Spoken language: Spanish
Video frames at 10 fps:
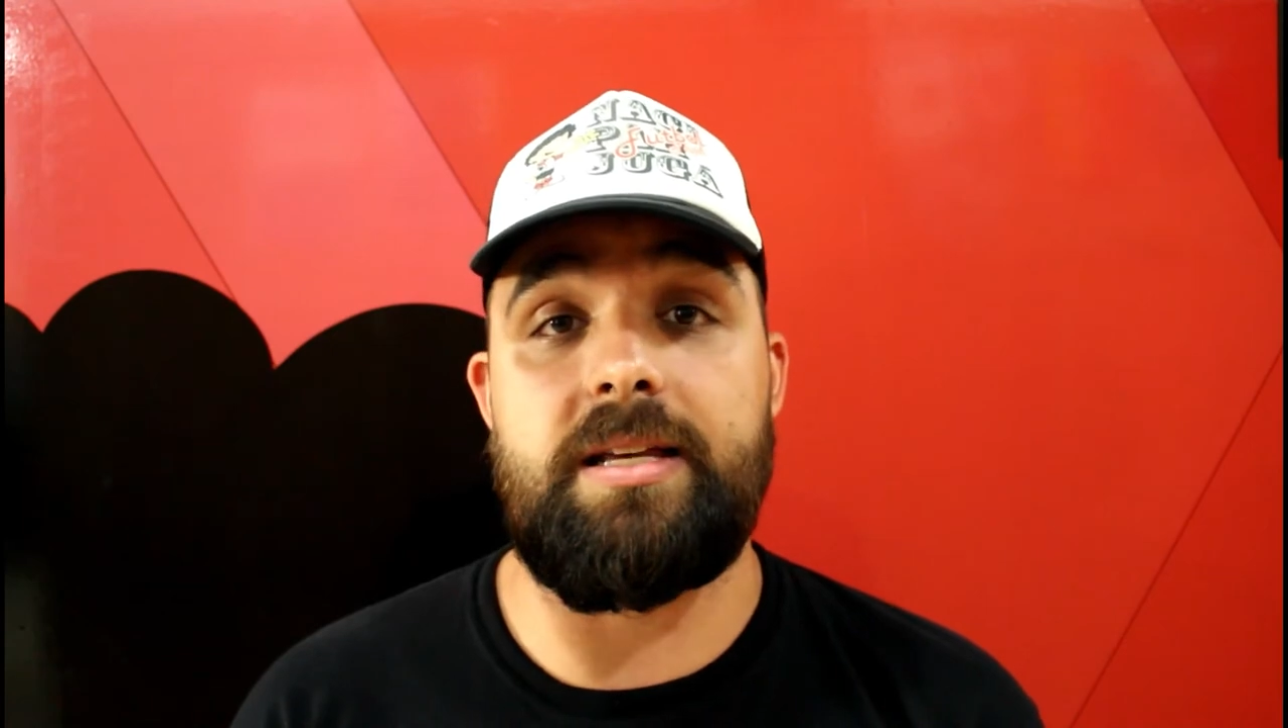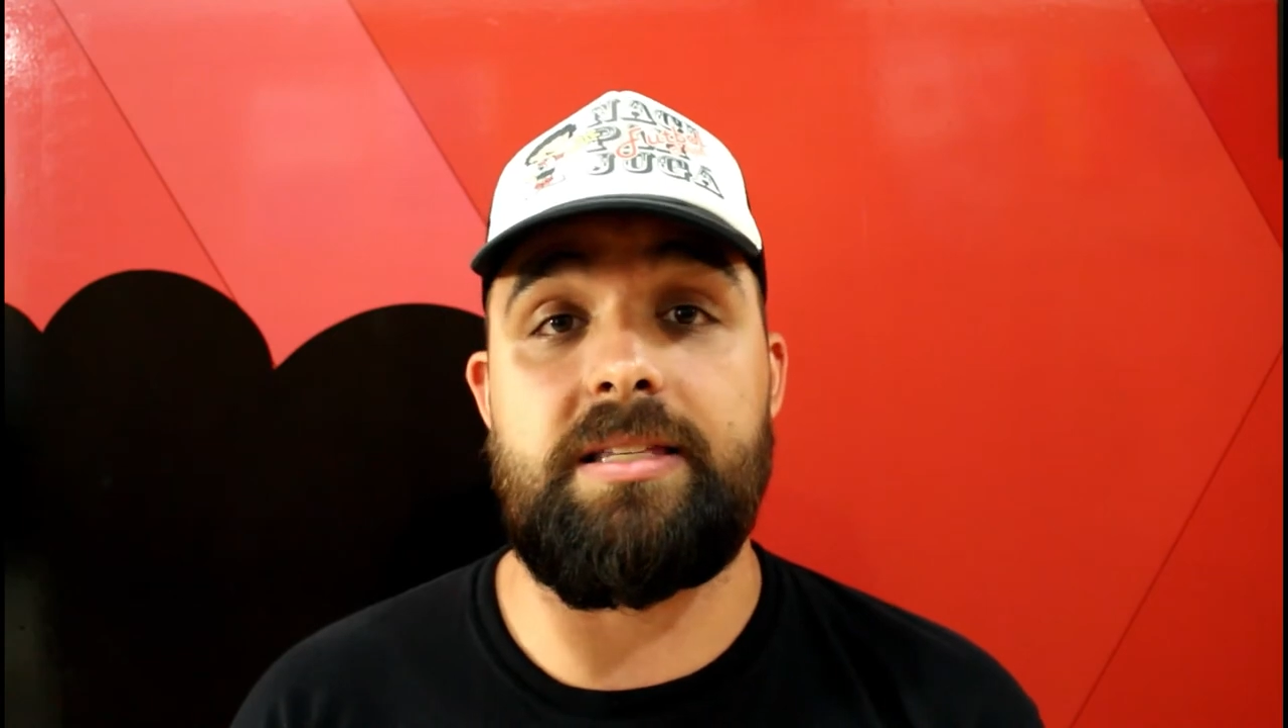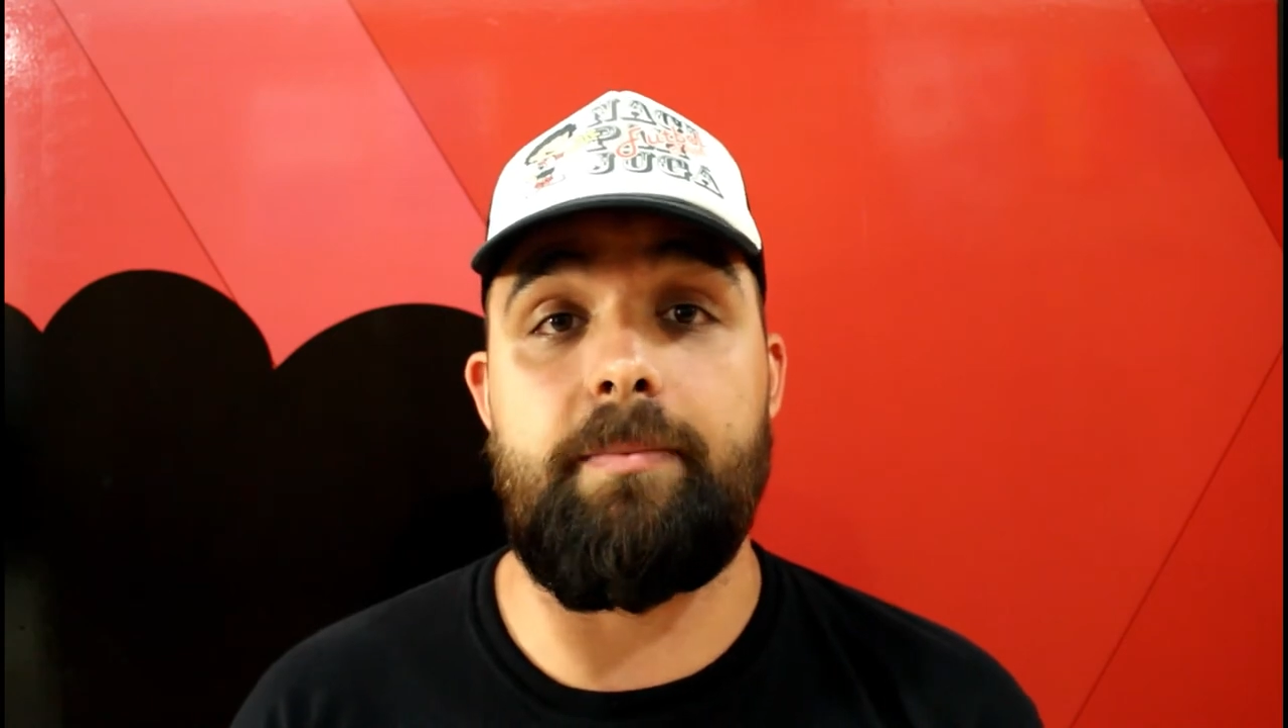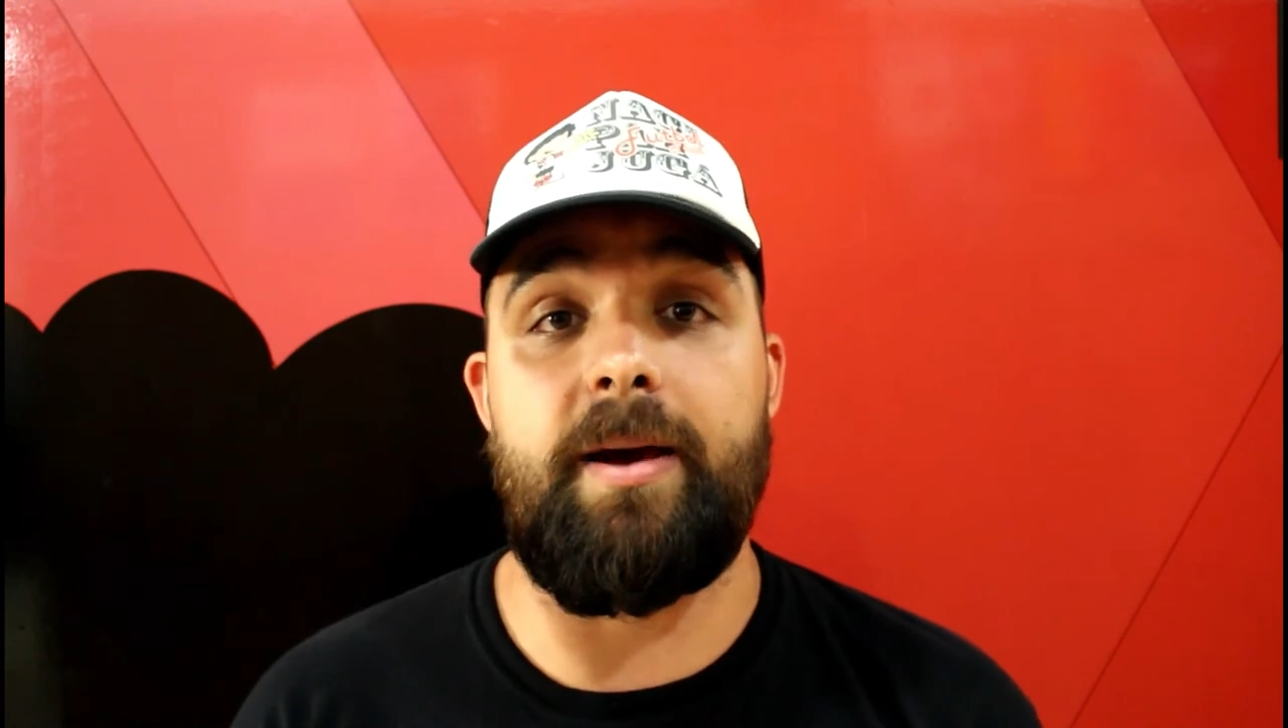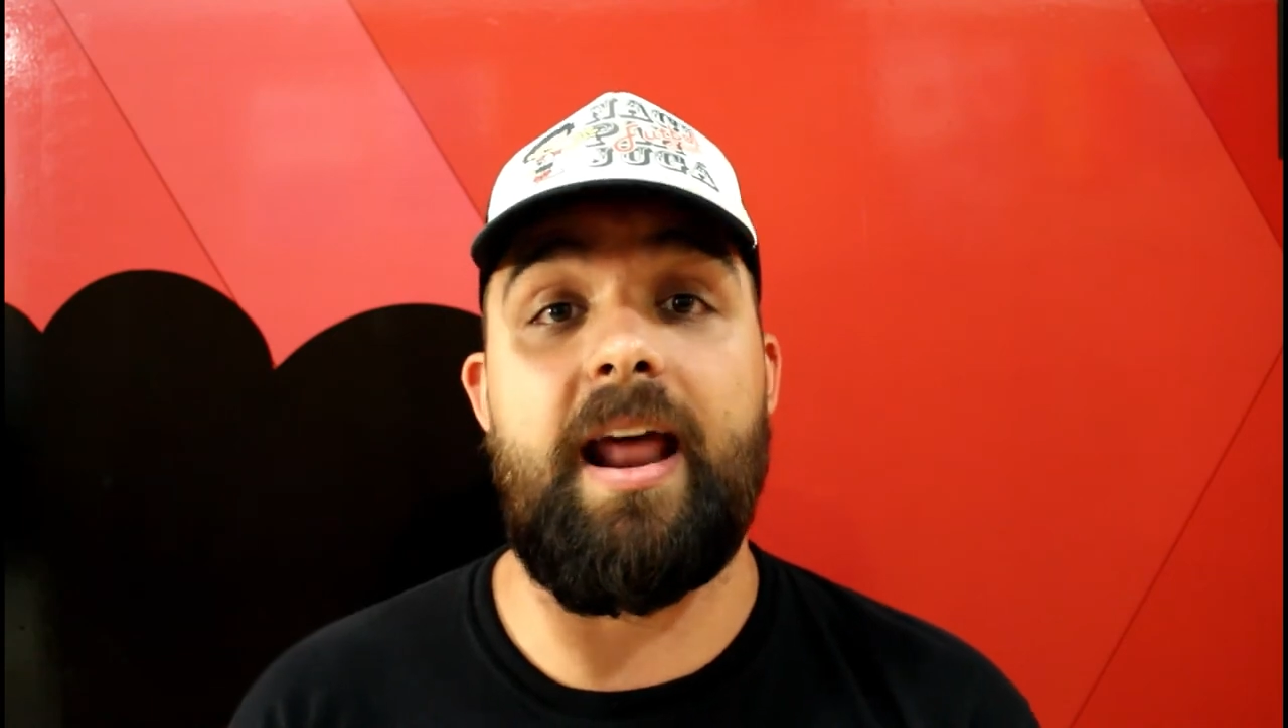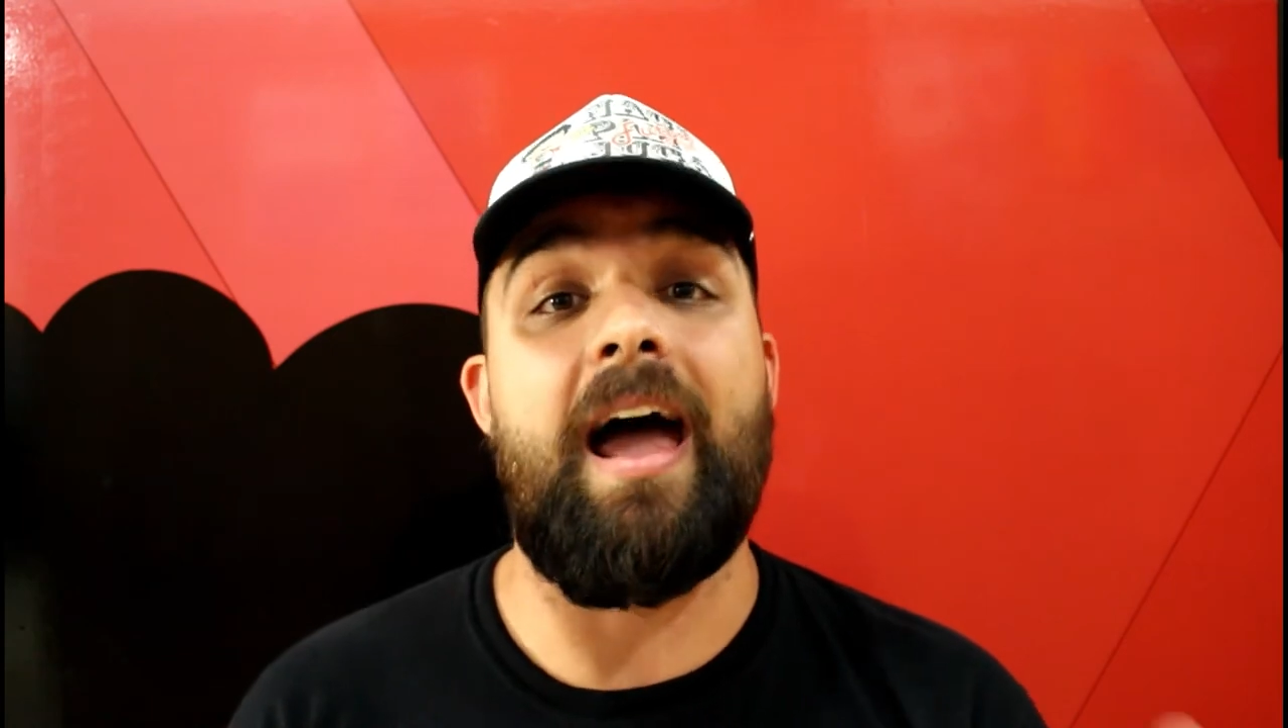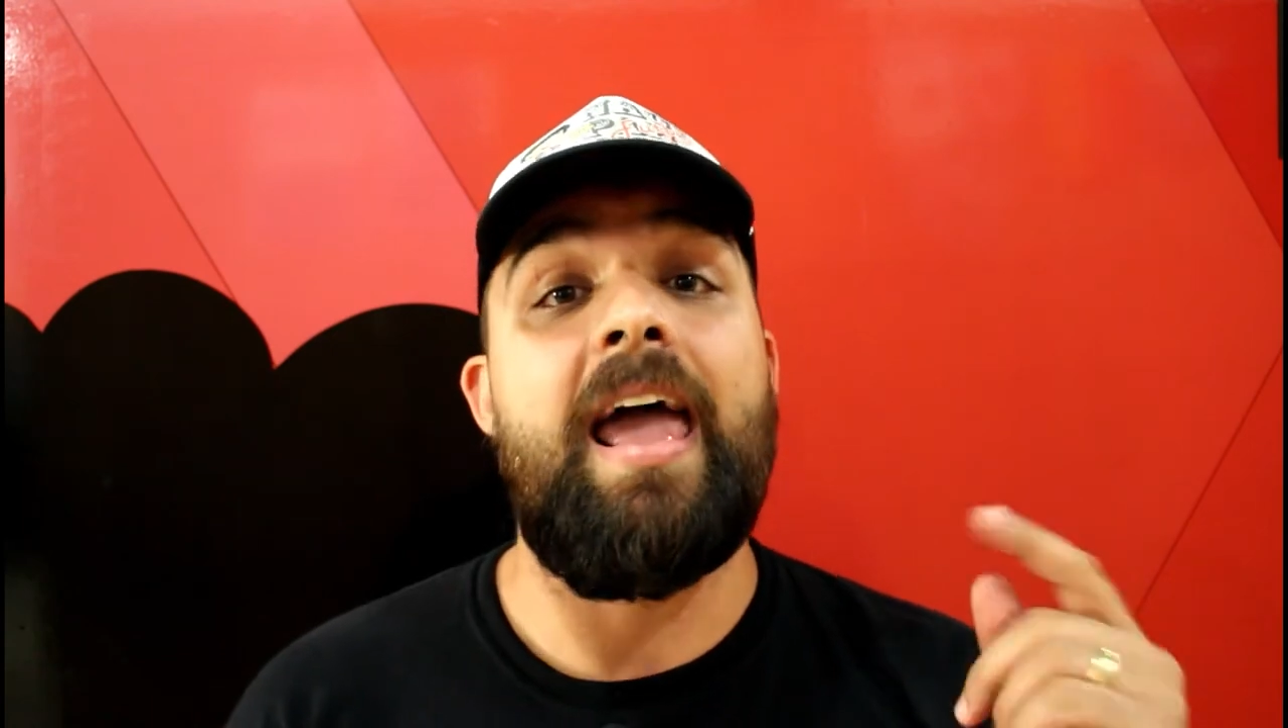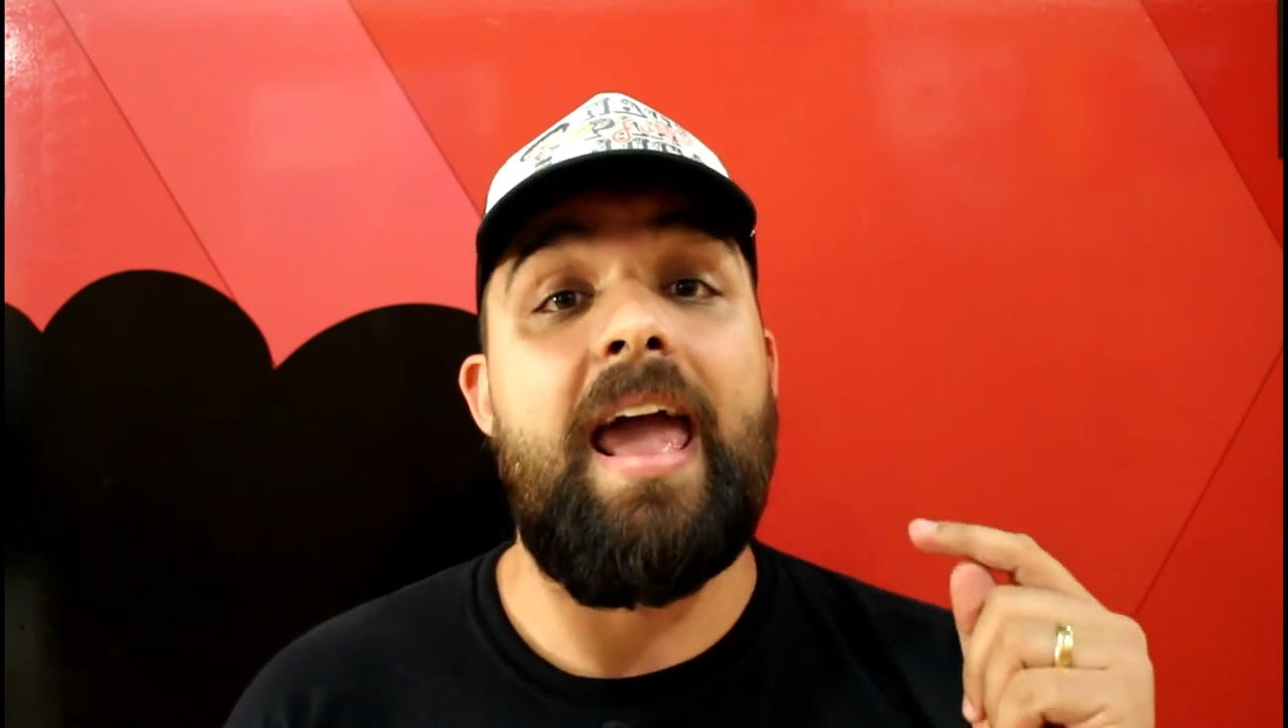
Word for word: semana.